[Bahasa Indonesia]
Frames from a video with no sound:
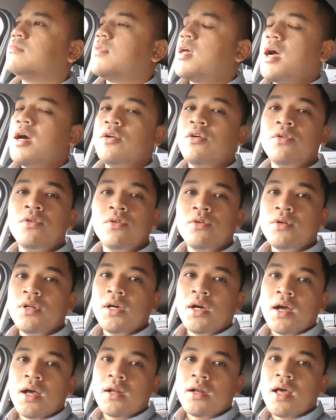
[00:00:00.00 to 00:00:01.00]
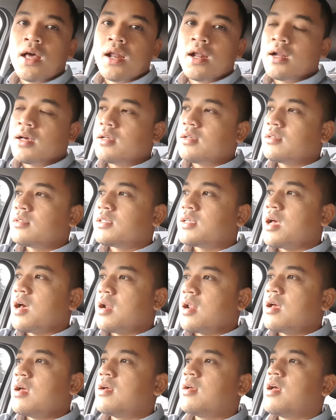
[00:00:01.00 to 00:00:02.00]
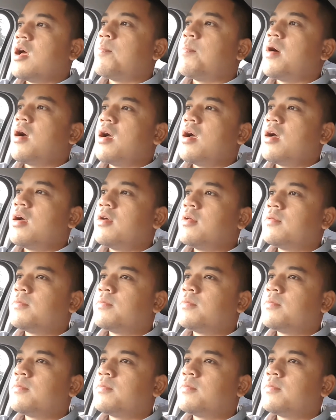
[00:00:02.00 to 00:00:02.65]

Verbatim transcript: I don't know dengan anak-anak sekarang apakah